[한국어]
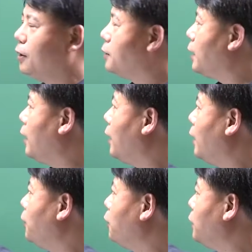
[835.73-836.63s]
자,
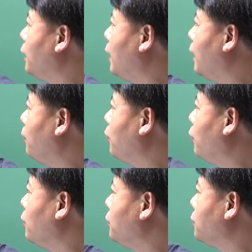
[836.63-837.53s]
여기에
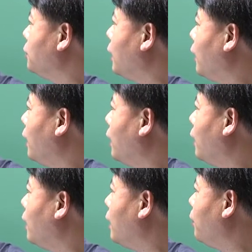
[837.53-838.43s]
뭐를
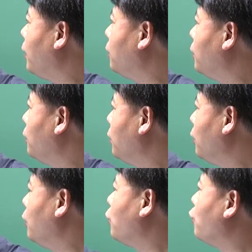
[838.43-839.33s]
쓴다? 바로
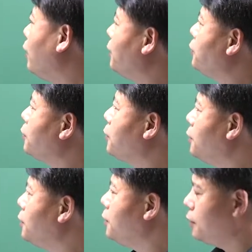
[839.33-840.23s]

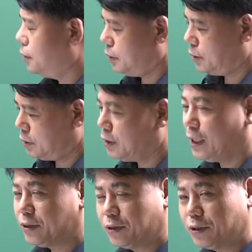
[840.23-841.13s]
균합선을
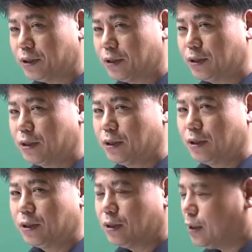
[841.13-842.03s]
쓴다는 거죠.
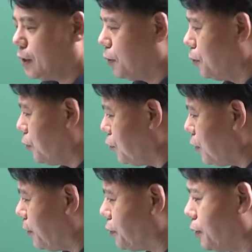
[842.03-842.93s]
아, 여러분들
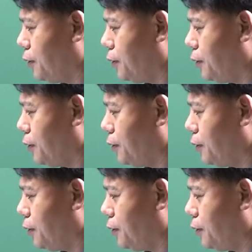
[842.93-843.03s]
균합선